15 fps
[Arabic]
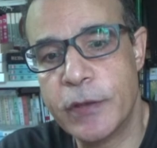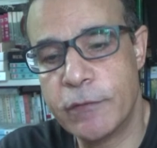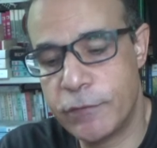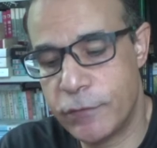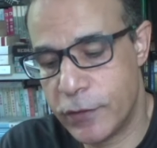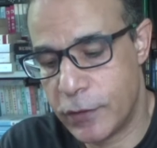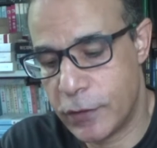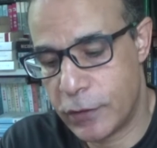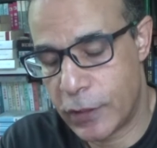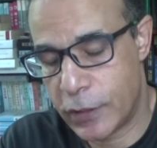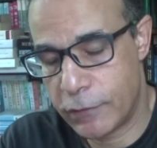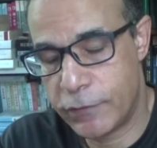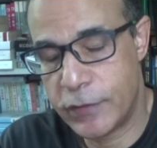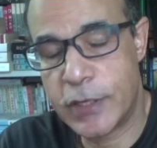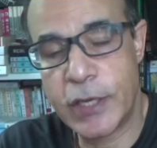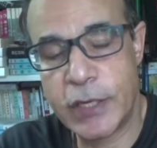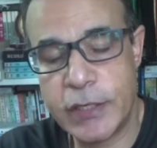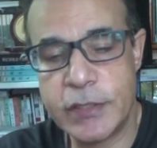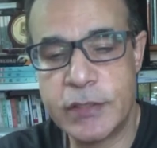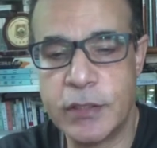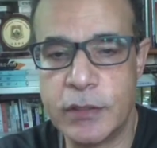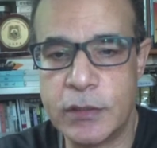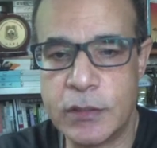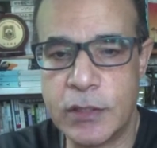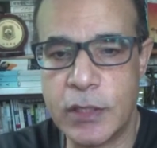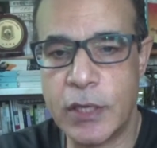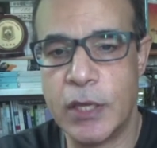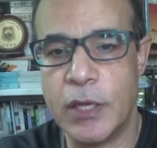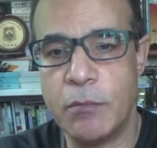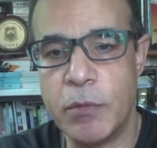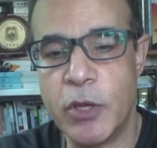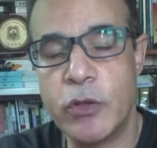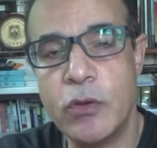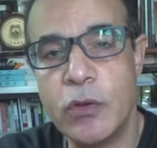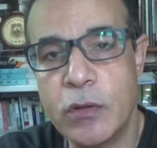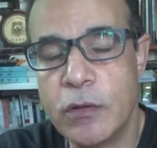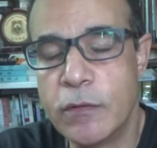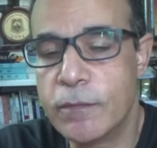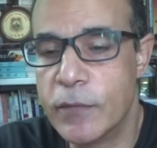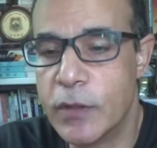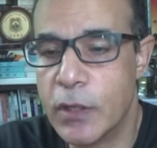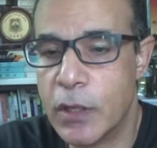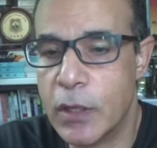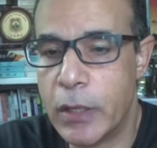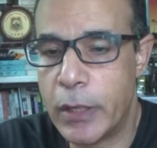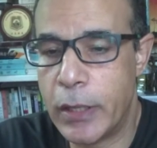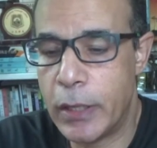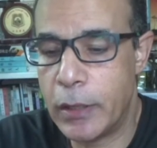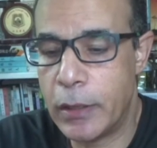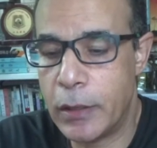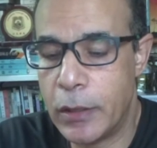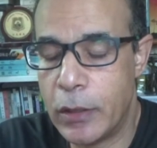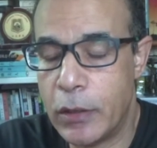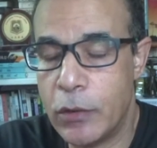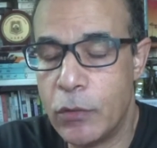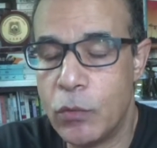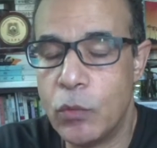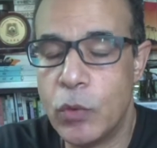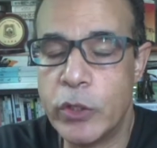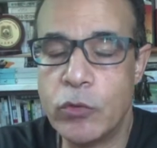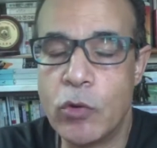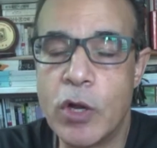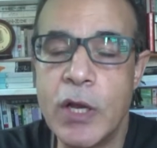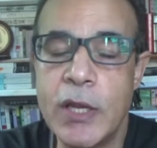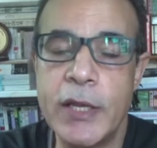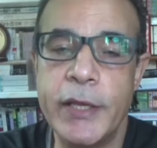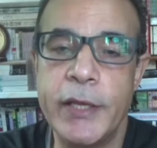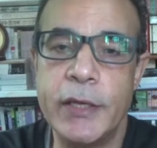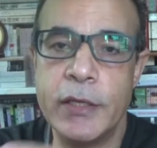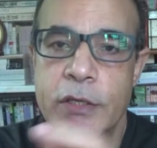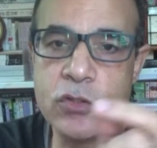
في في كنيسة آه، بايو آه، ويقال إن